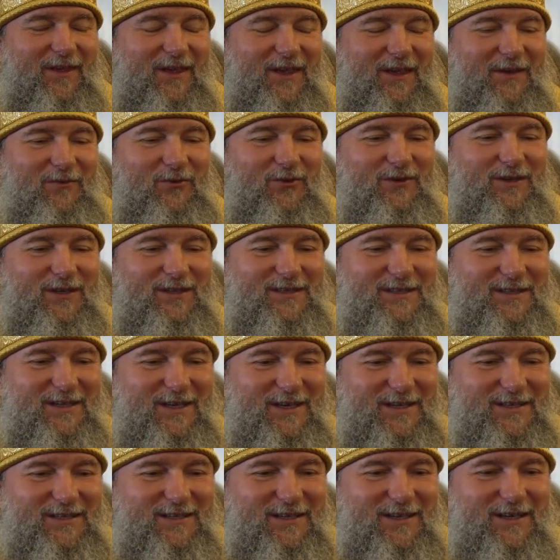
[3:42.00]
И вот
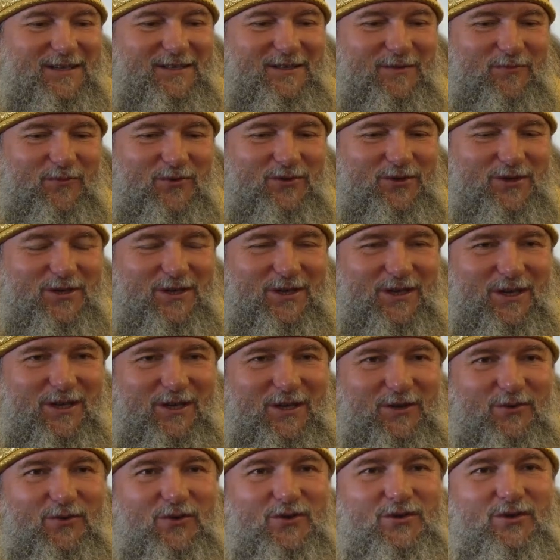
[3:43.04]
здесь эти мученики,
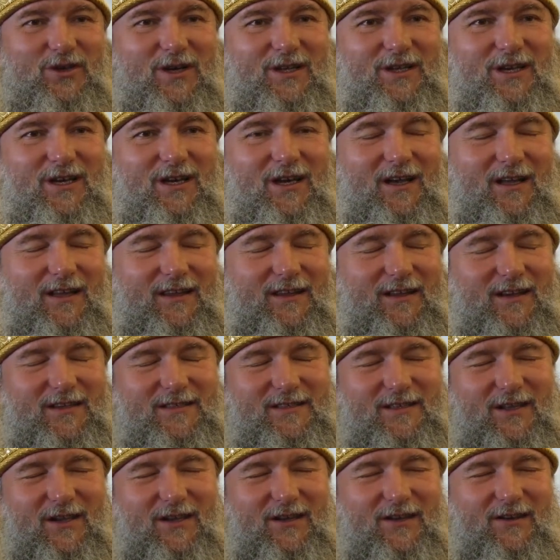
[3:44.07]
не то, что они,
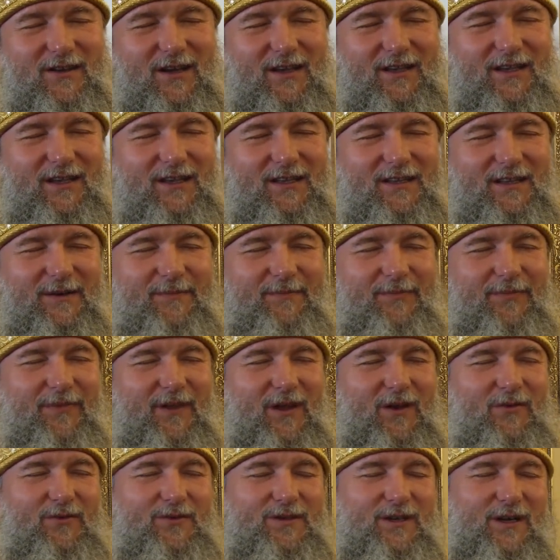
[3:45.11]
знаете, какие-то
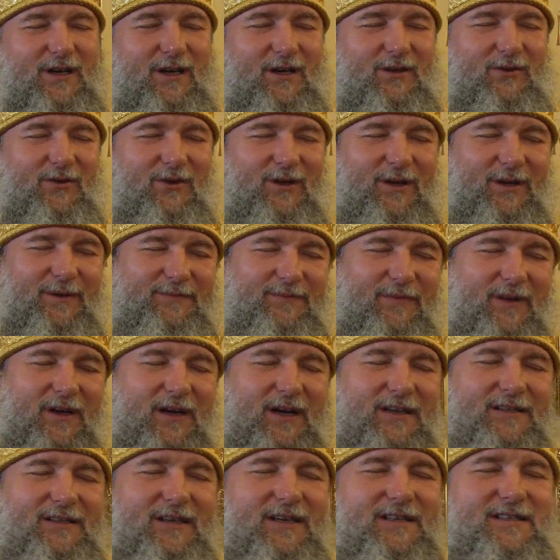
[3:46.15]
люди, которые
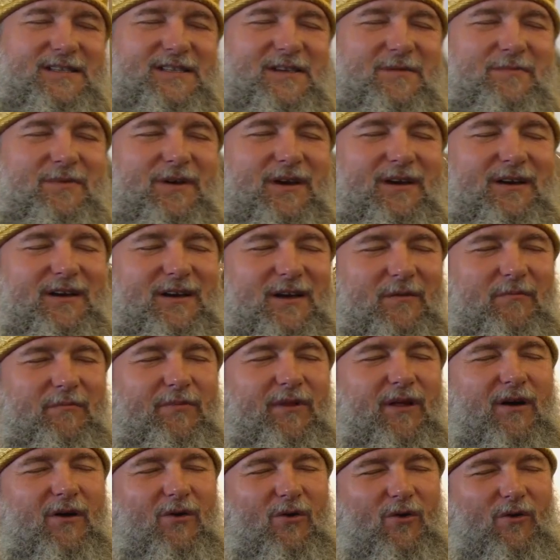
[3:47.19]
хотят себе
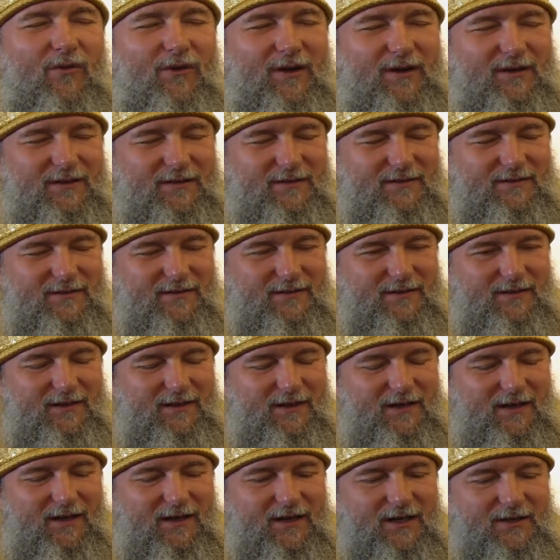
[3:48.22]
плохого,
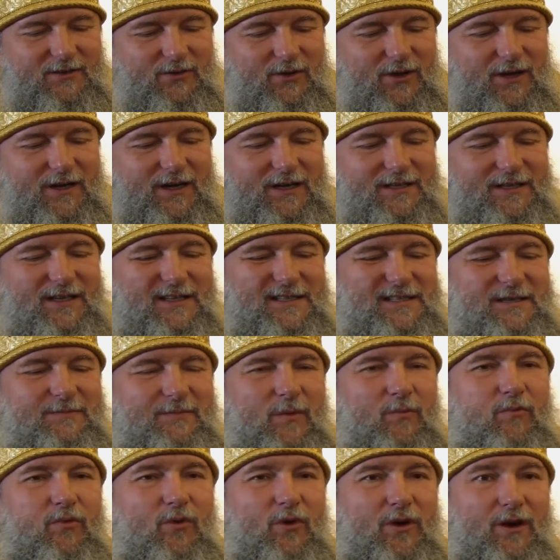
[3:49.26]
которые хотят
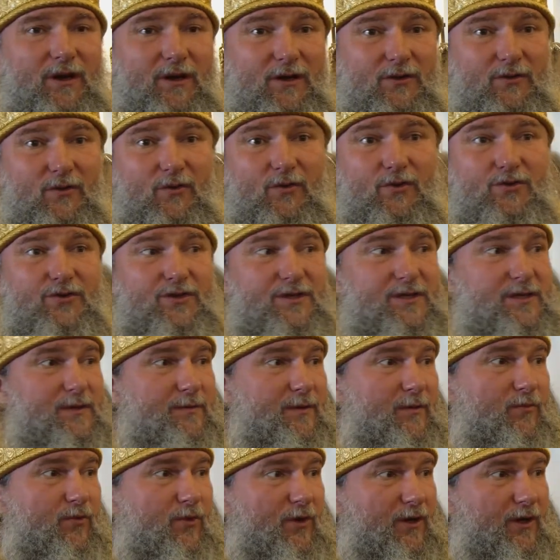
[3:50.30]
себе боли. Кто хочет
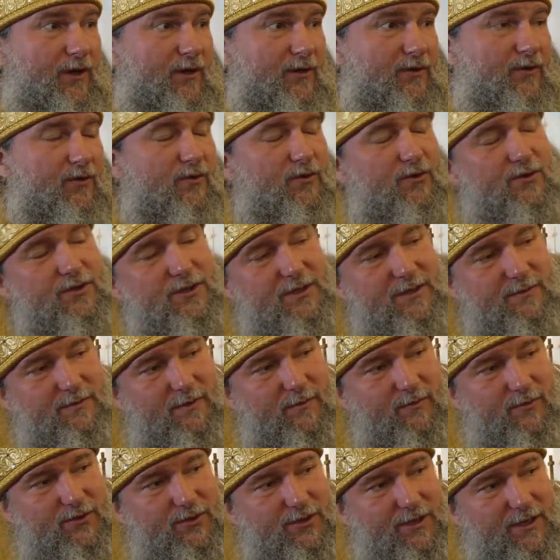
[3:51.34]
себе боли? Кто хочет себе
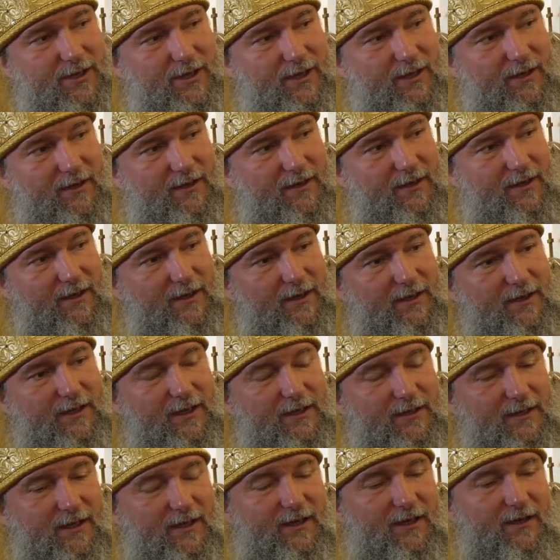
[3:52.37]
мучений?
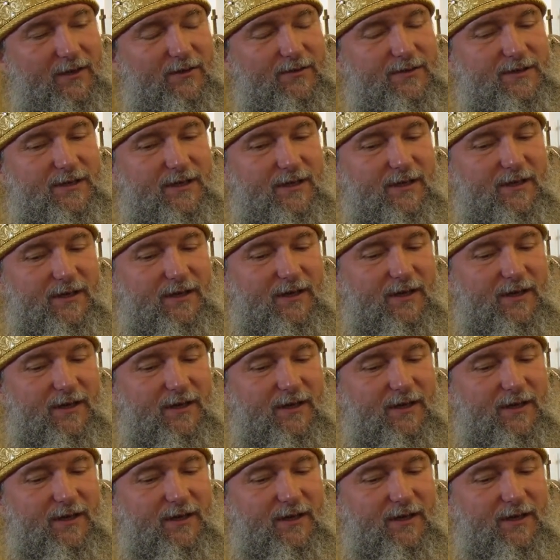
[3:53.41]
Нет таких людей.